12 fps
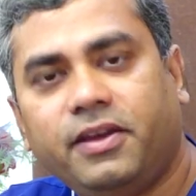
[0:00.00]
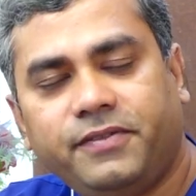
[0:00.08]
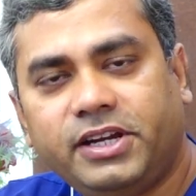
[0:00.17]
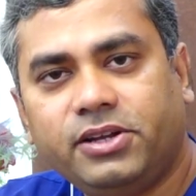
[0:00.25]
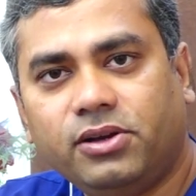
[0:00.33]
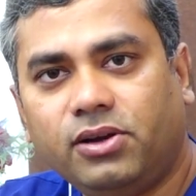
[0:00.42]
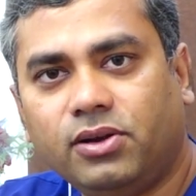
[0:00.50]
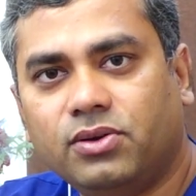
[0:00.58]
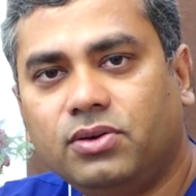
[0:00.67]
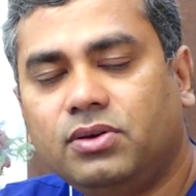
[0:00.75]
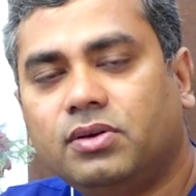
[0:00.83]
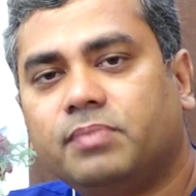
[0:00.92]
ఈ వీడియోలో
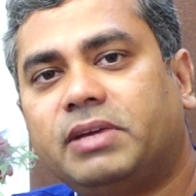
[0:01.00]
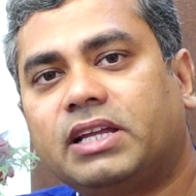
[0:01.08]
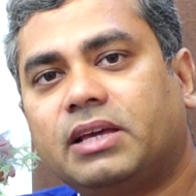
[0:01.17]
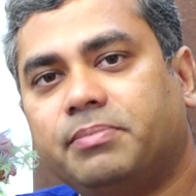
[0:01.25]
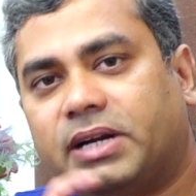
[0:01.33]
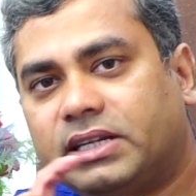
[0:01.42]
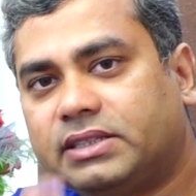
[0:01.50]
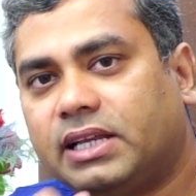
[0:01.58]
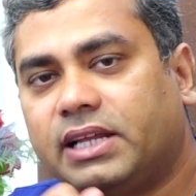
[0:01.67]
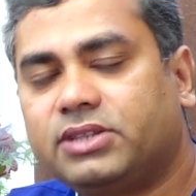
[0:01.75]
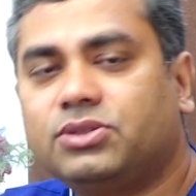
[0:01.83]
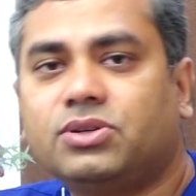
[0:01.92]
మనకి
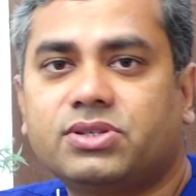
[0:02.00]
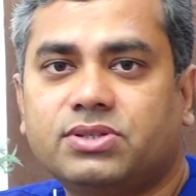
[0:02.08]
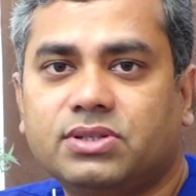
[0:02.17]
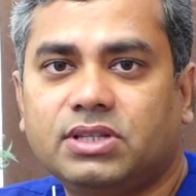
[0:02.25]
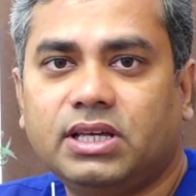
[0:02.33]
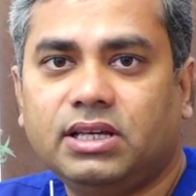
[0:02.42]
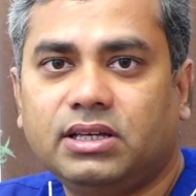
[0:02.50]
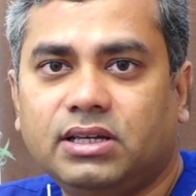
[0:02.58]
బట్టతల ఎందుకు వస్తుంది